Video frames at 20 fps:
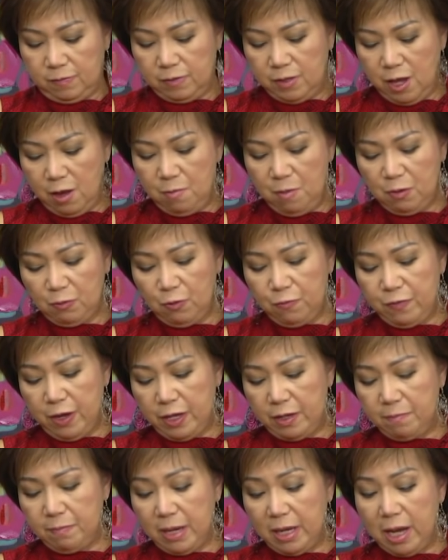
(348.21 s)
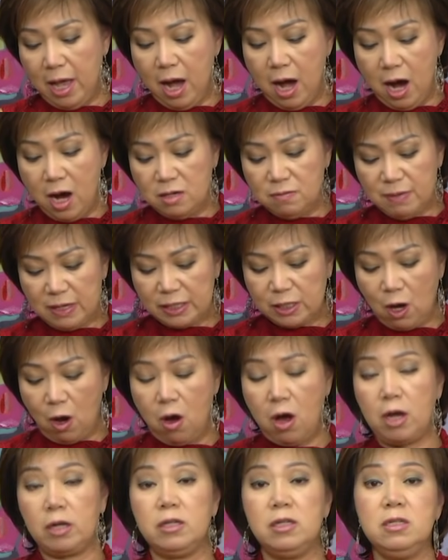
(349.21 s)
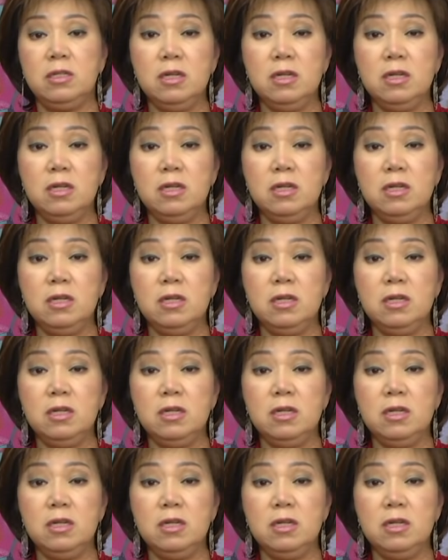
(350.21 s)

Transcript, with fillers: nếu mà quý vị mà lỡ mà cho